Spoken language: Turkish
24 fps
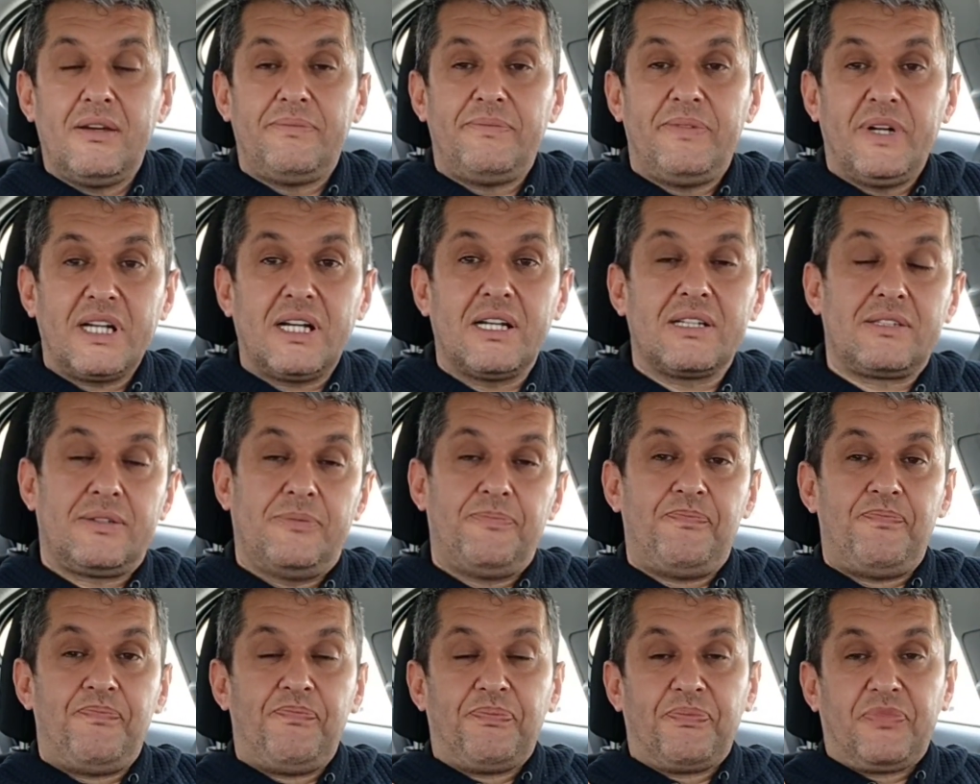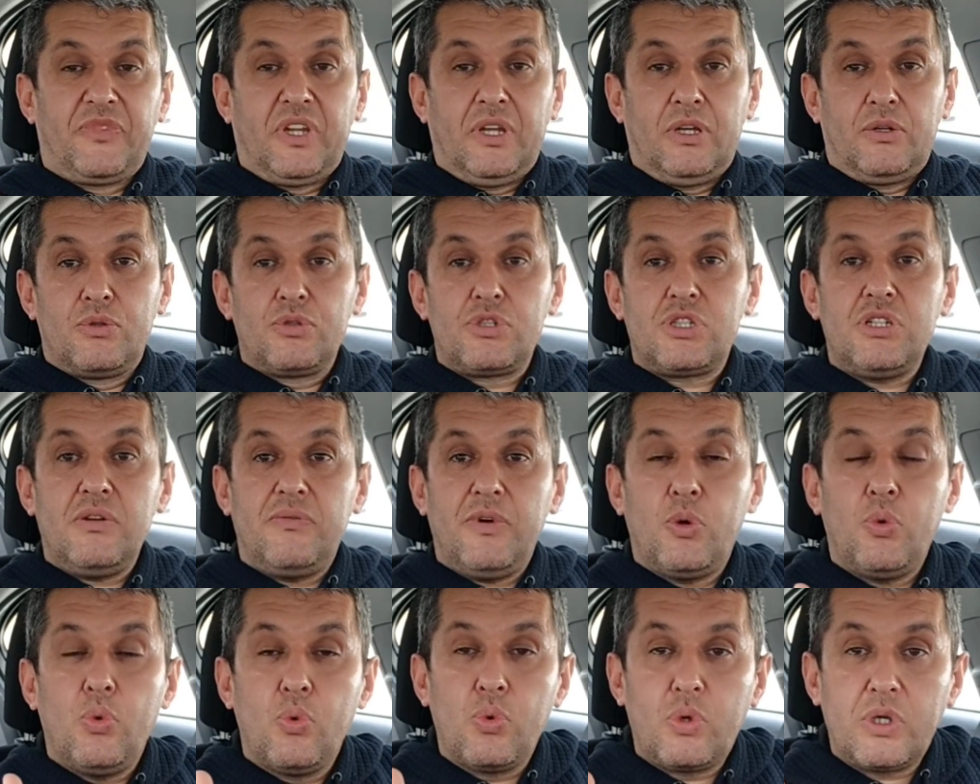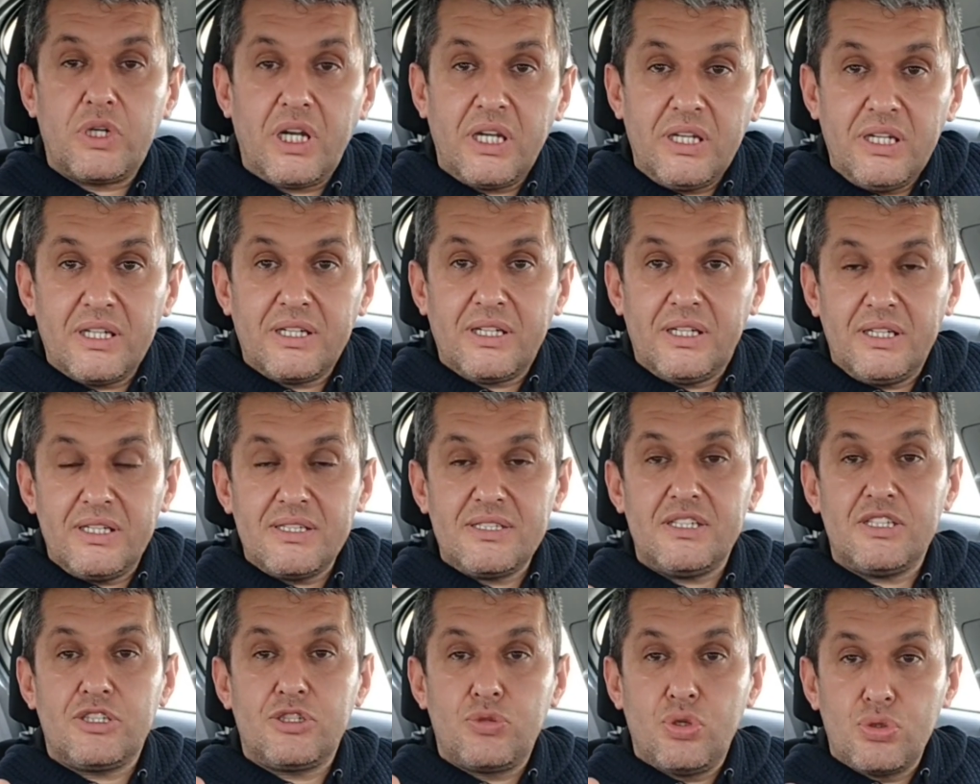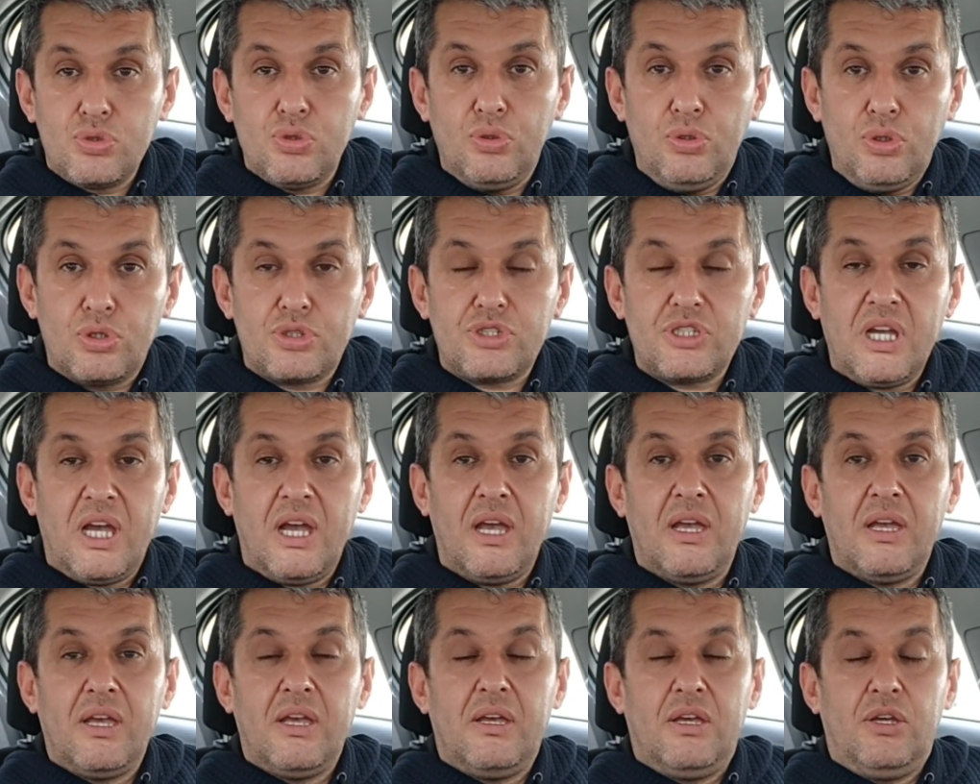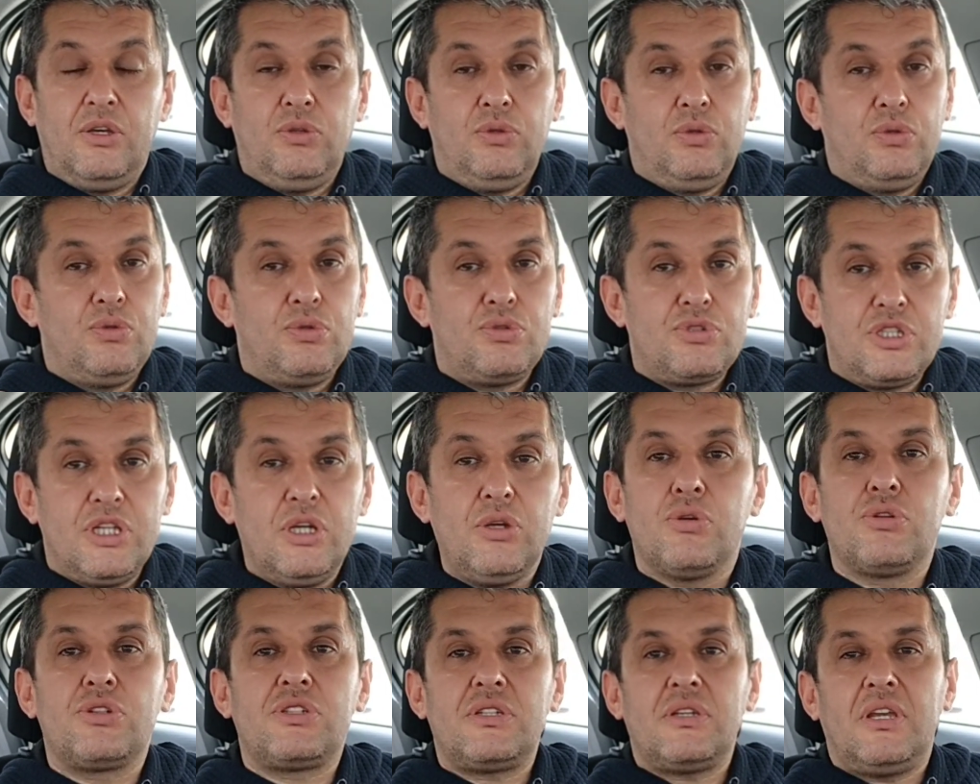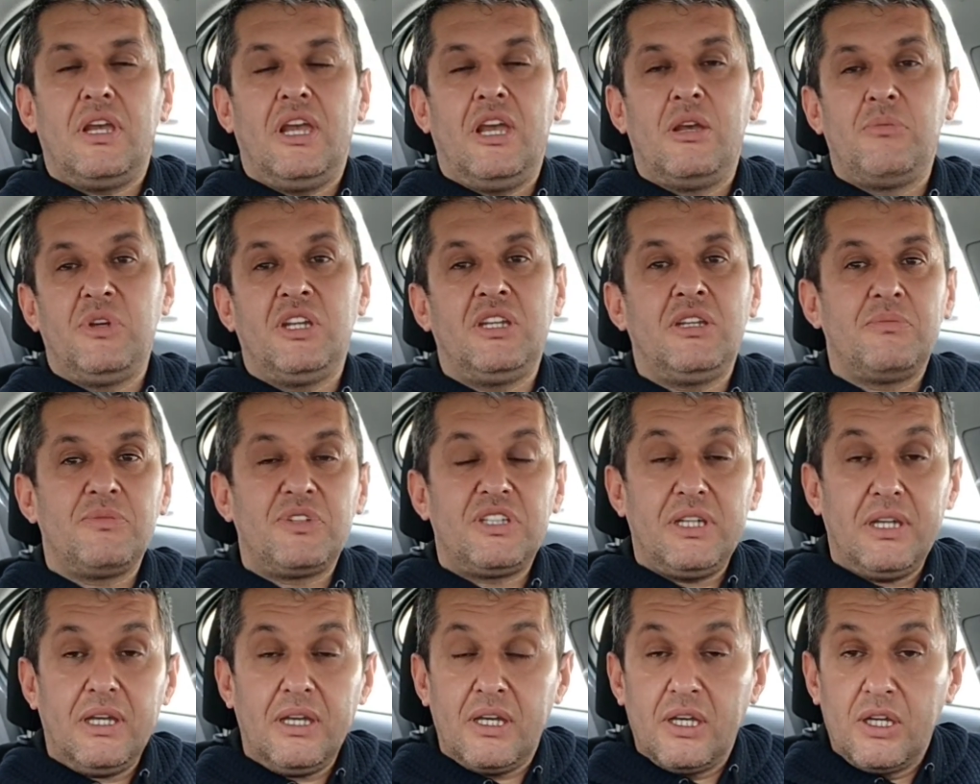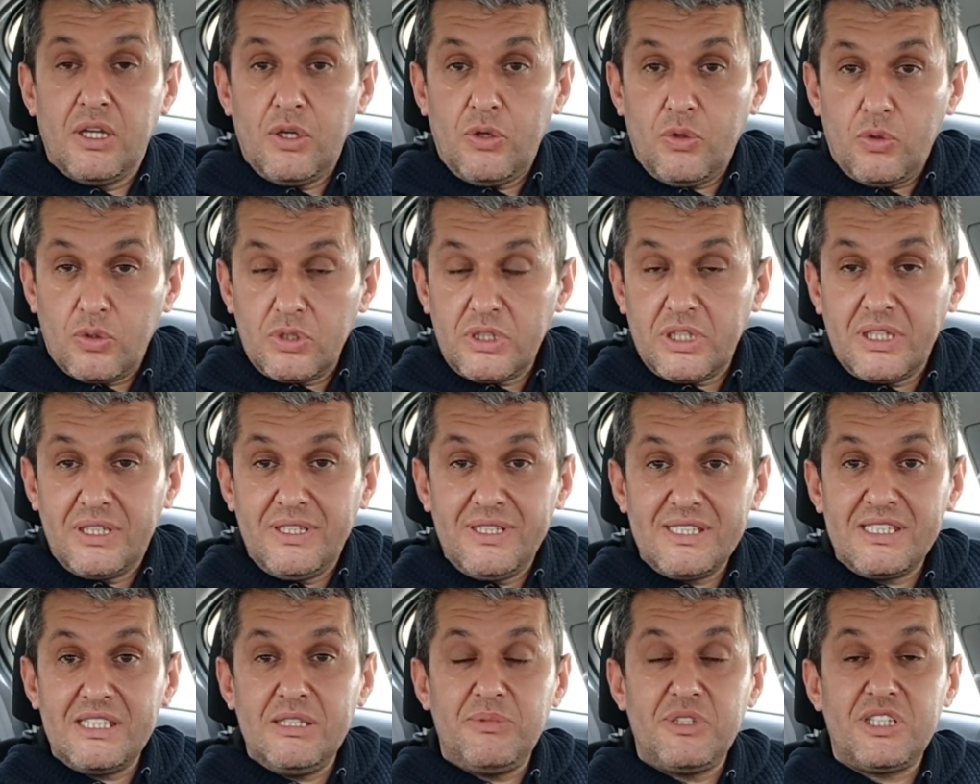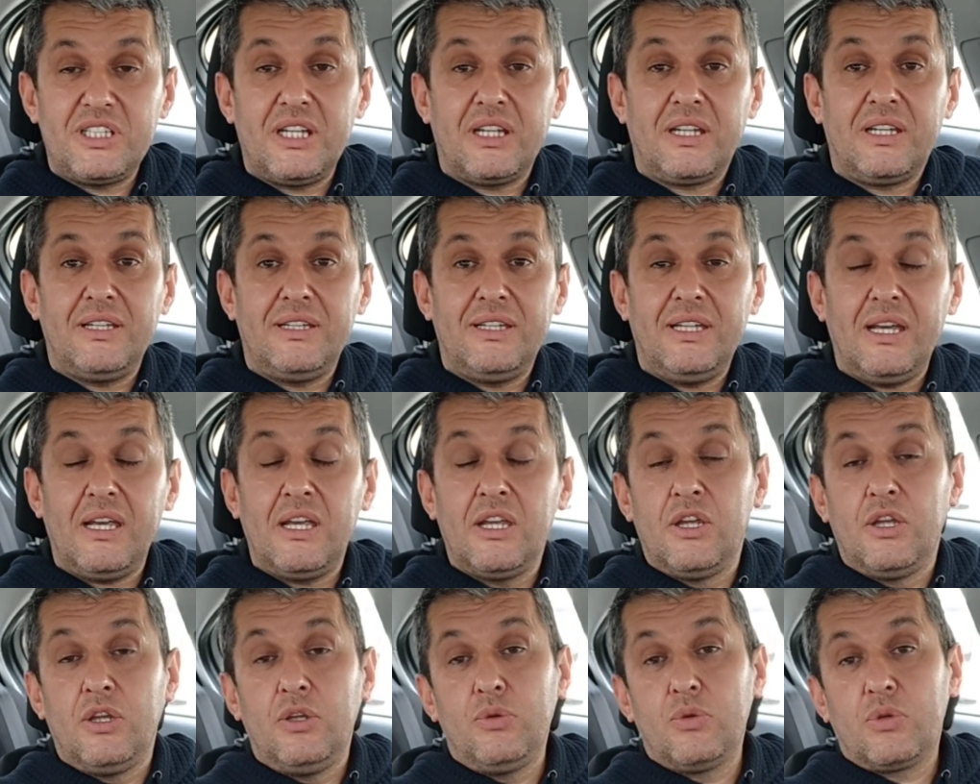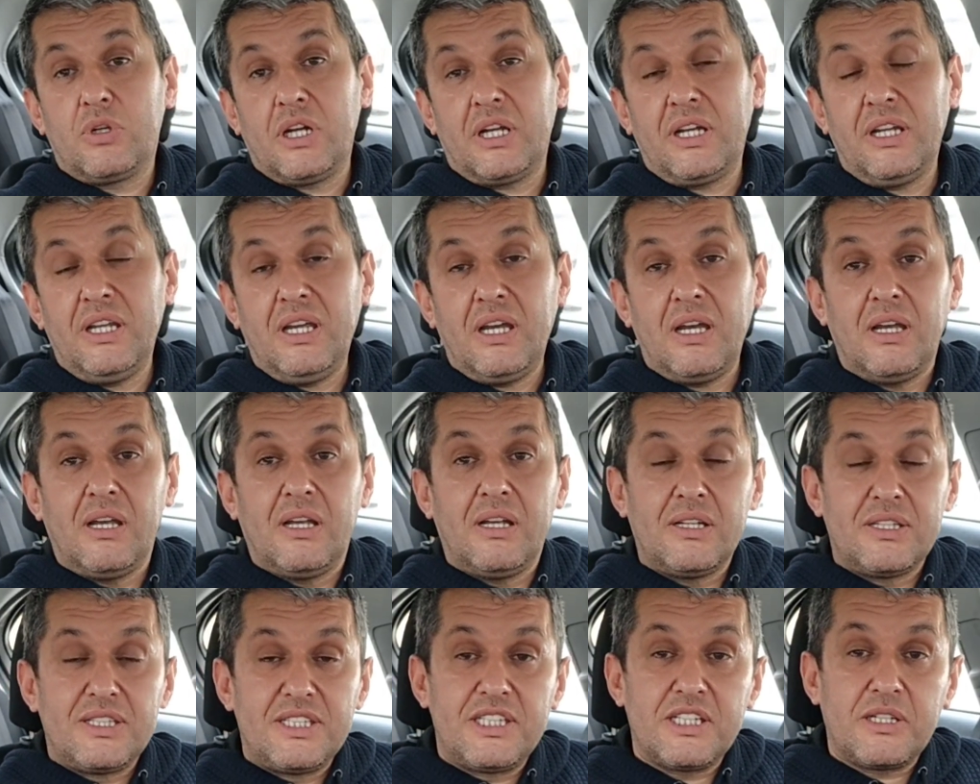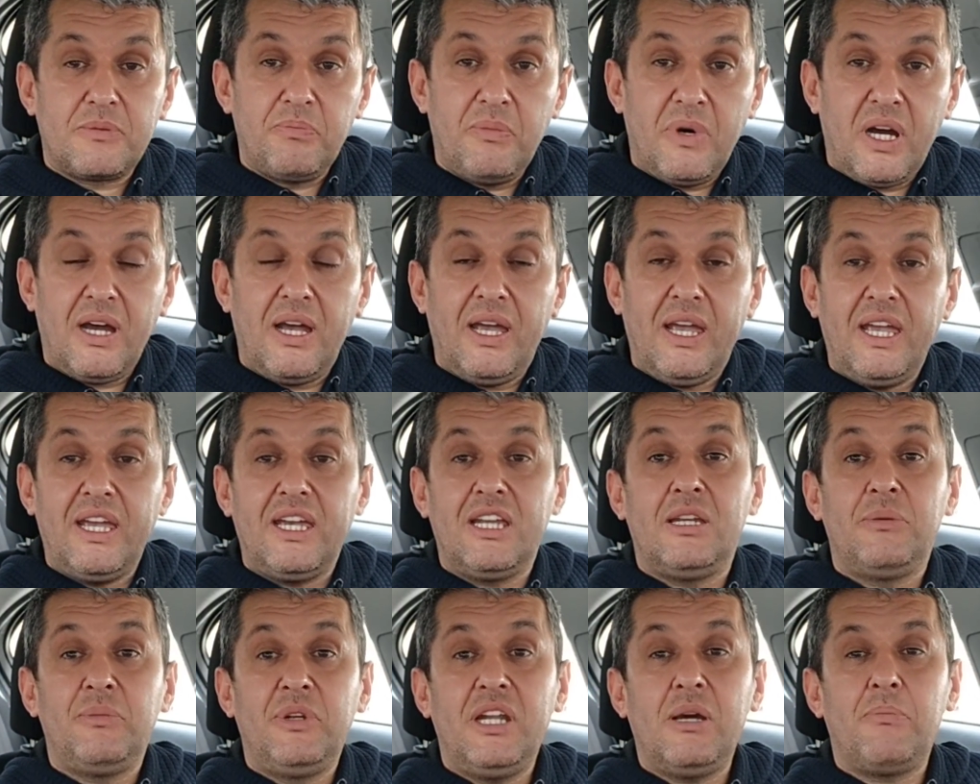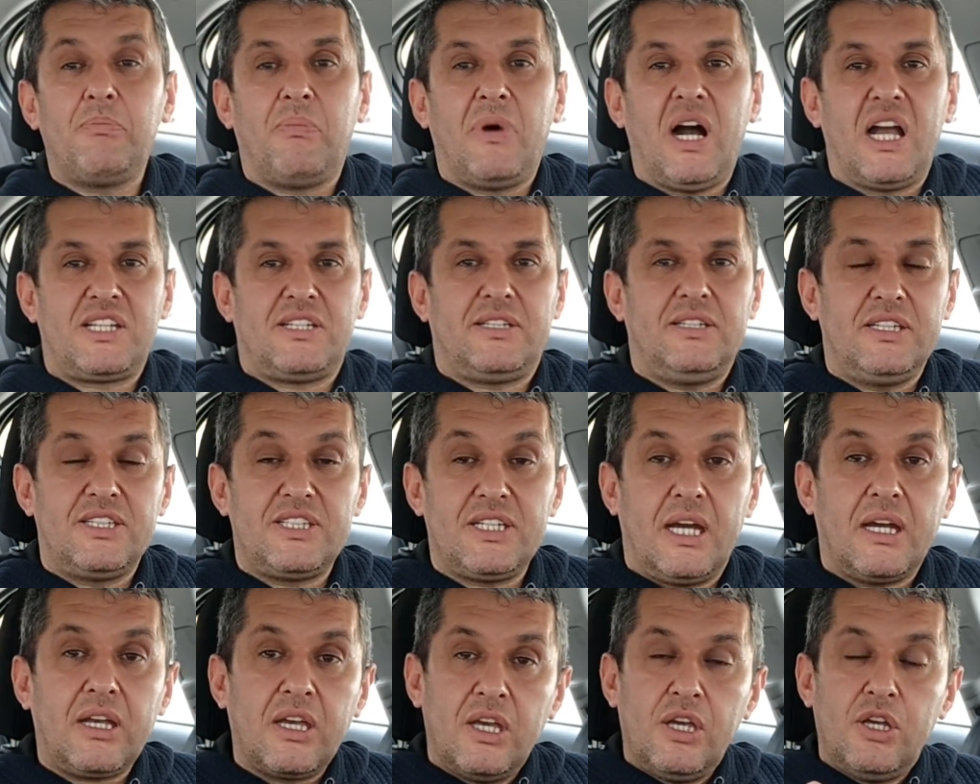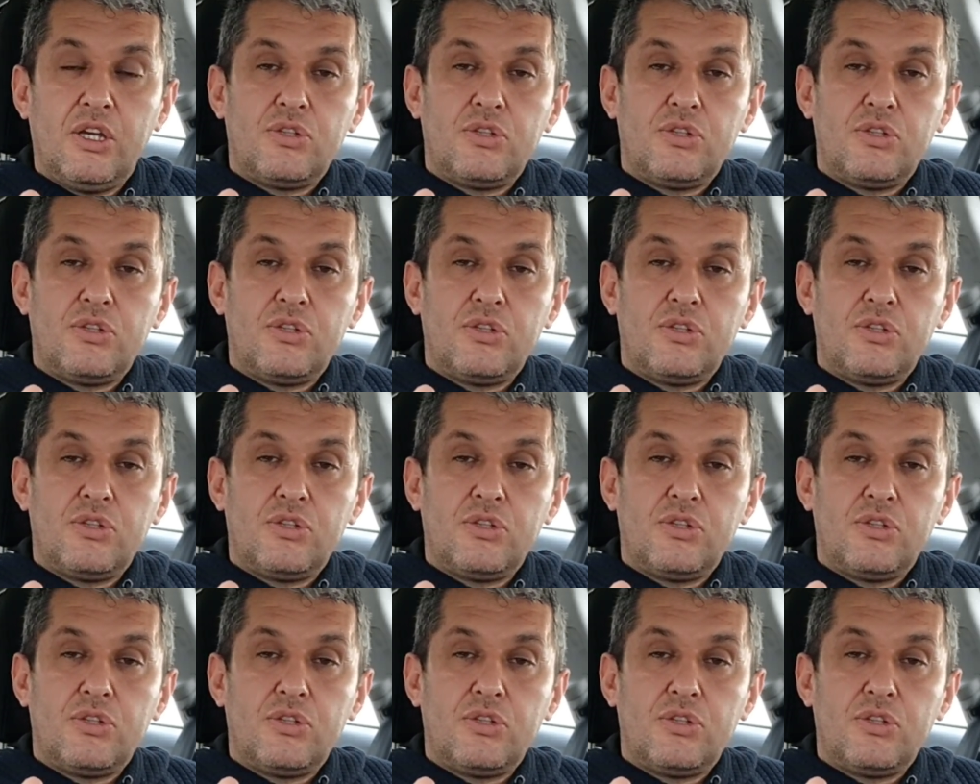Fakat Rusya ve Ukrayna krizi çözülürse yüzde yüz eminim ki o da hızlı bir şekilde yukarıya çıkma eğilimine başlayacak.